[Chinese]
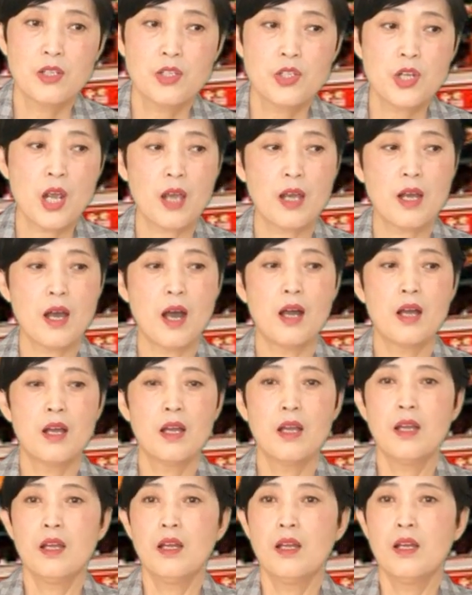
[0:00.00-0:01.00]
这个
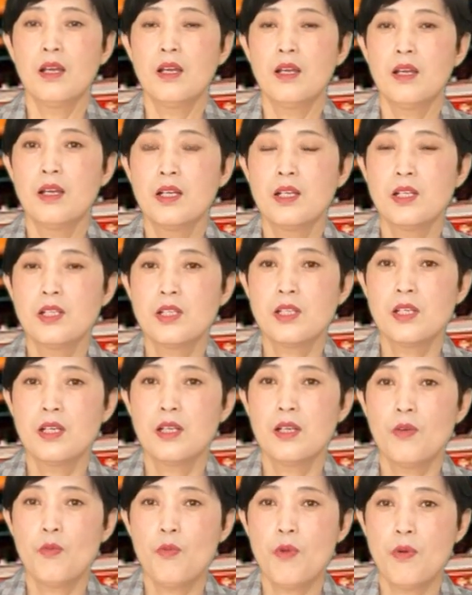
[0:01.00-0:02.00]

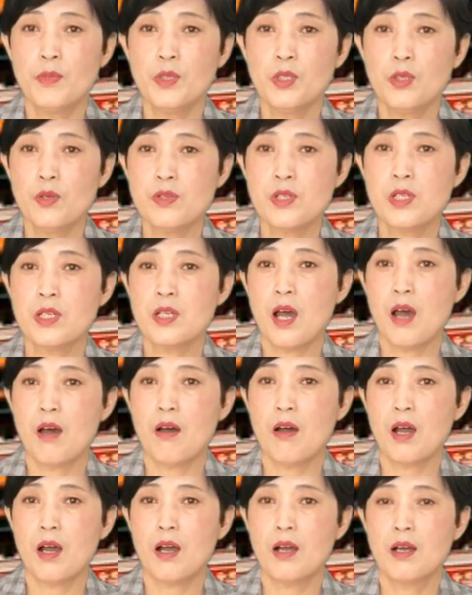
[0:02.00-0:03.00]
我们都知道
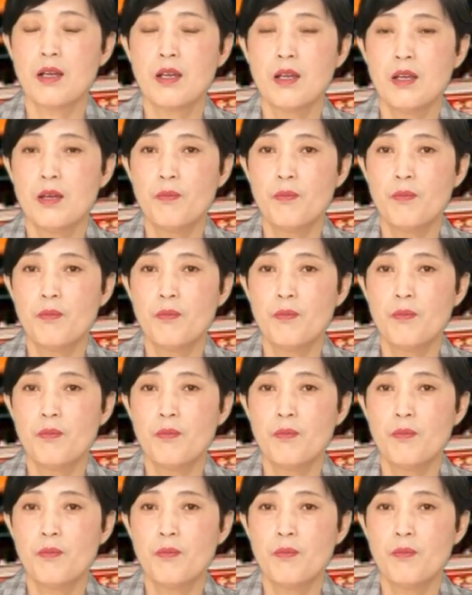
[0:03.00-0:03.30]
哈，